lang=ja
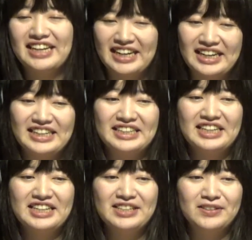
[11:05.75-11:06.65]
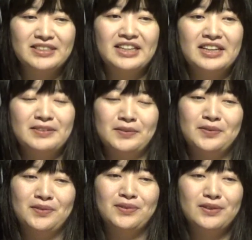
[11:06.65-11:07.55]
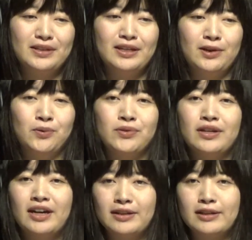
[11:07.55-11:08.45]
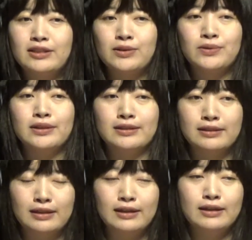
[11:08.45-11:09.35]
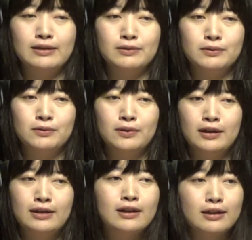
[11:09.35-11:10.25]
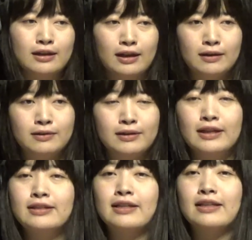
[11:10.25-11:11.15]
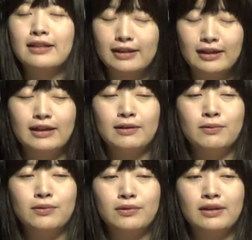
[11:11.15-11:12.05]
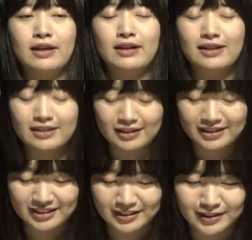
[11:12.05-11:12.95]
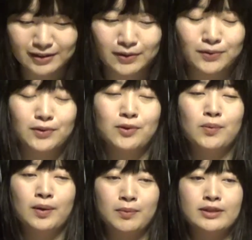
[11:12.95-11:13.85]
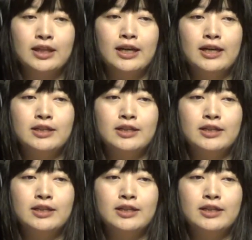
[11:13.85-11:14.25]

はい、そしてあの本当にいろんな話をですねあの聞いてくださって本当にありがたかったなっていうふうに思います。